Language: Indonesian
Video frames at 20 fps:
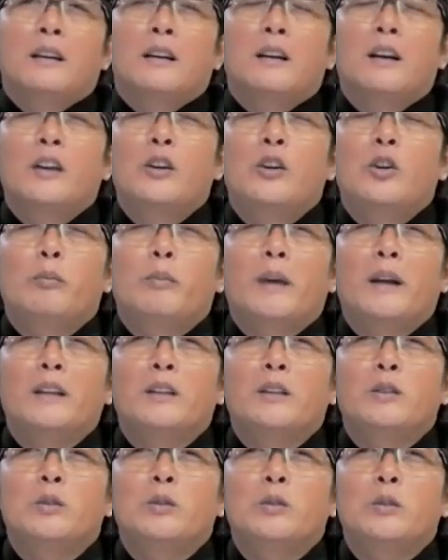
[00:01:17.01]
kehidupan
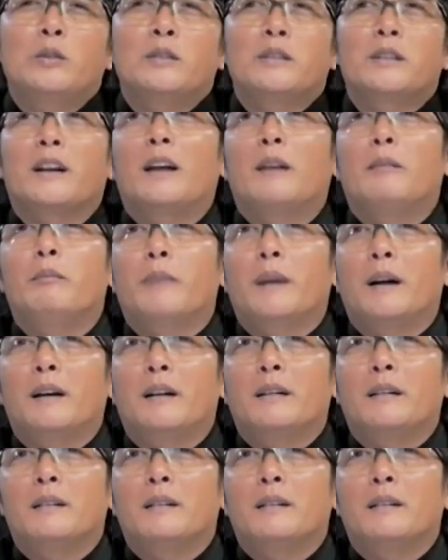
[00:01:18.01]
itu terdampak.